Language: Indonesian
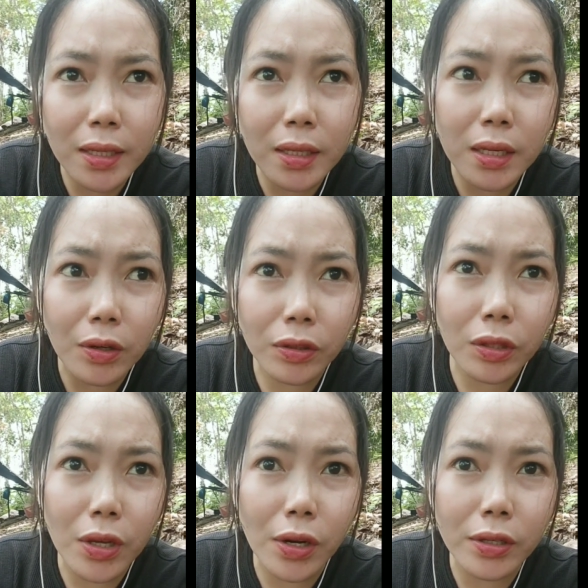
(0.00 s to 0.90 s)
rikot
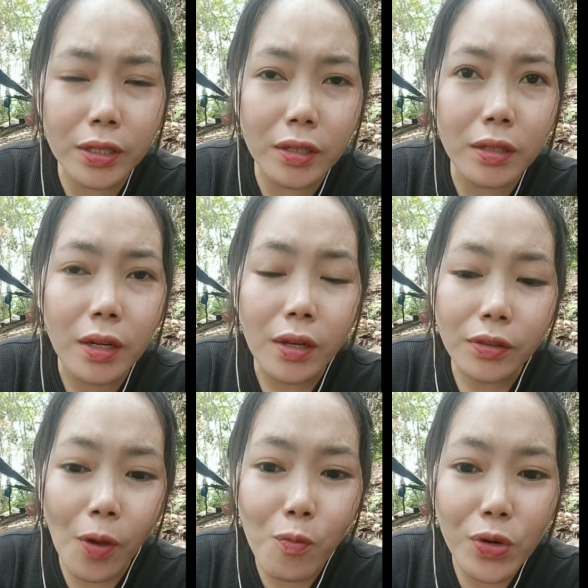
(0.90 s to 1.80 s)
dahilod id
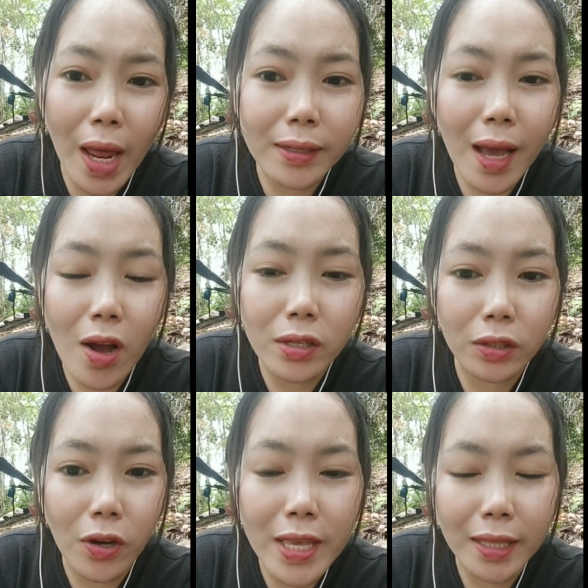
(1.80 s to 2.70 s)
tembunannya nga
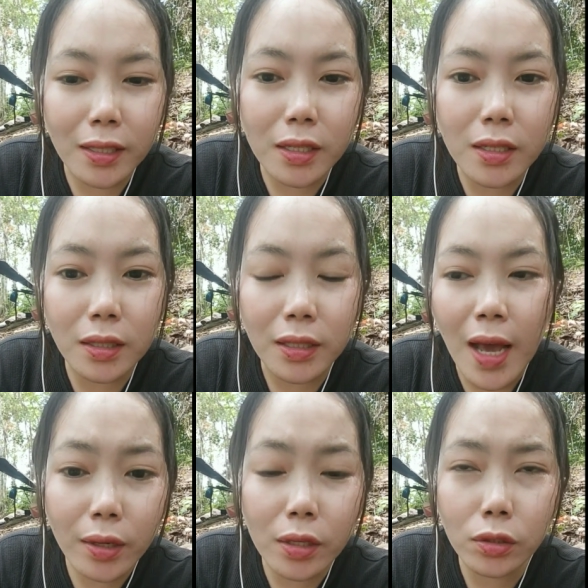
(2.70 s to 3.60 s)
kita yati dit
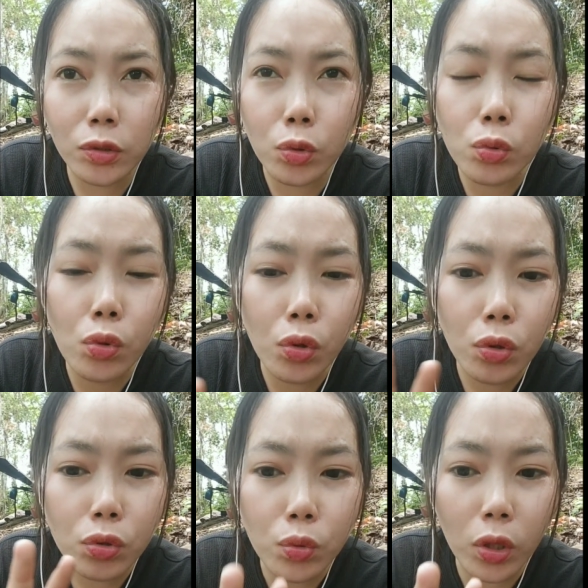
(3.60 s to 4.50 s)
tuguh
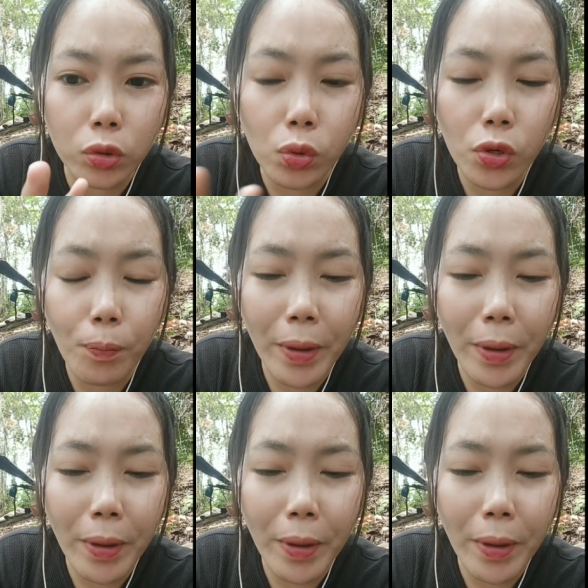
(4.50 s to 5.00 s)
dua tulun